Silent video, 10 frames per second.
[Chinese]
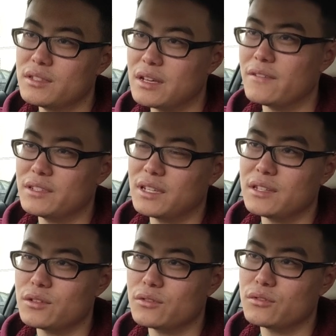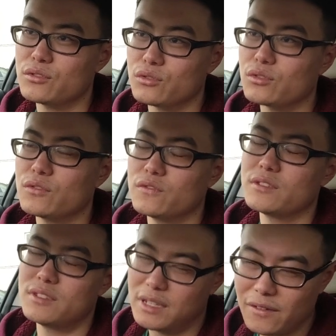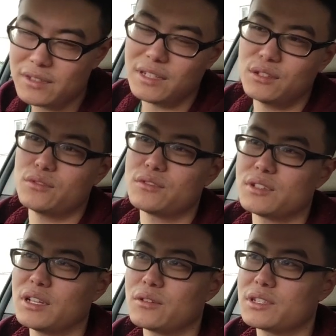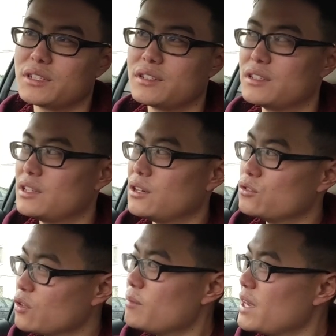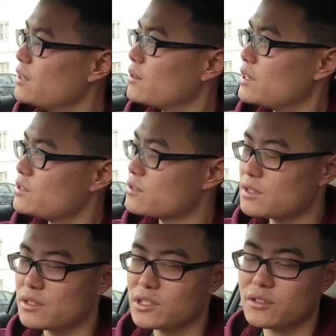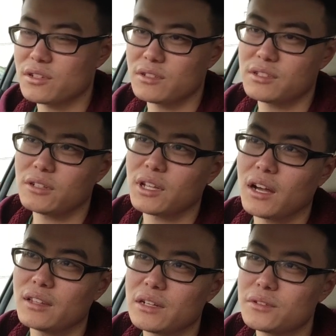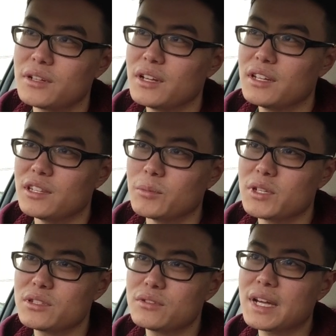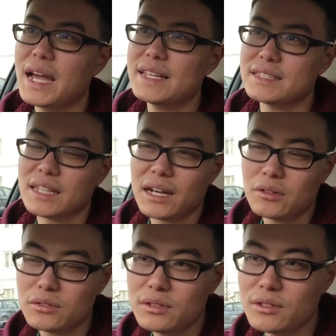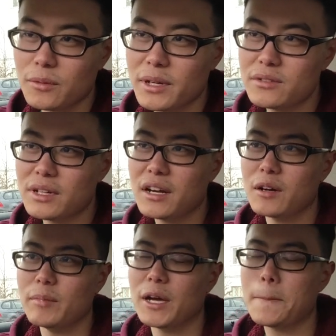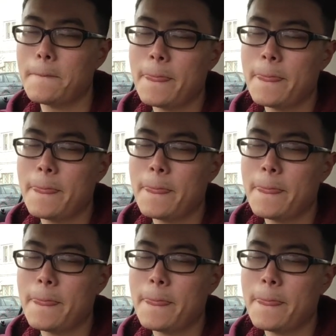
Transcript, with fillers: 再往前走就是总统府，再往前走就是老城。然后对面的话就是圣十字教堂。他说能不能进去看一下？我说走呗，去看看呗。